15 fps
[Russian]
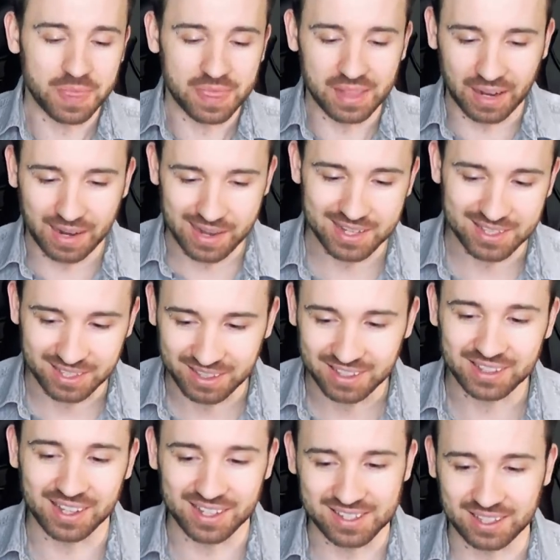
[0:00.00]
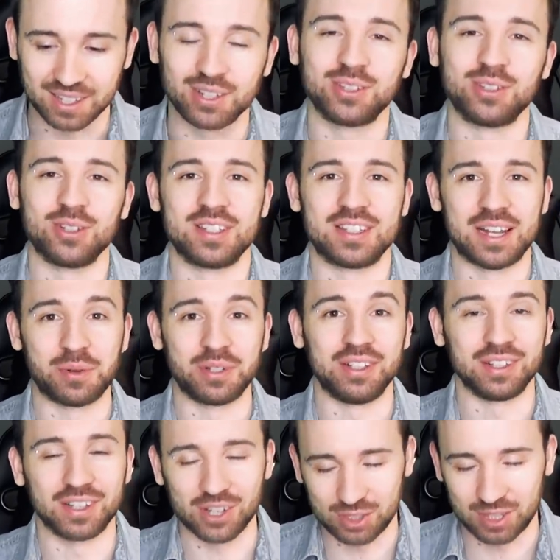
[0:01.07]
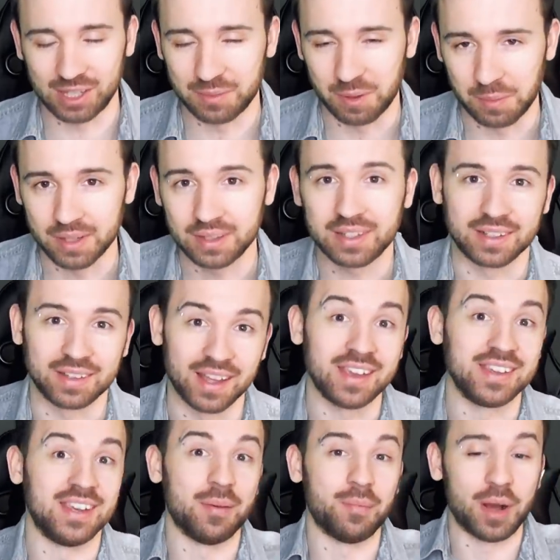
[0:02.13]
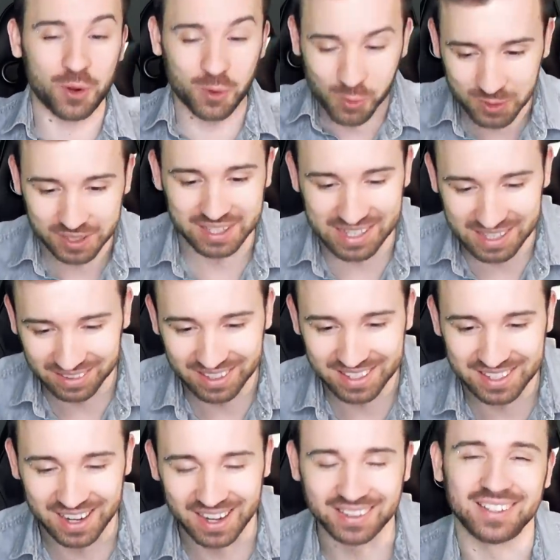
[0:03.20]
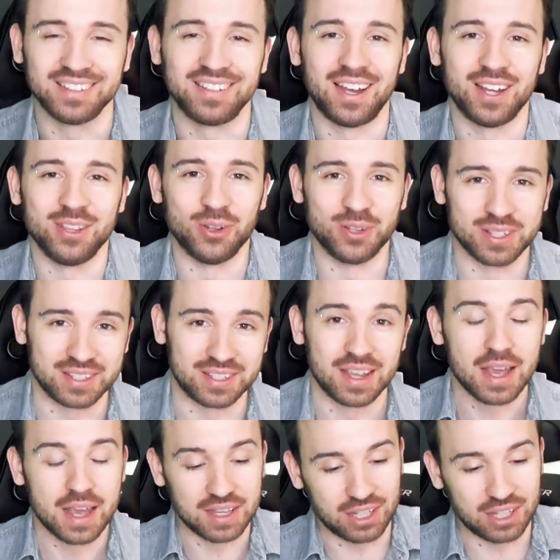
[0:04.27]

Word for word: Наконец-таки настал тот самый долгожданный момент, когда я могу сделать этот анонс.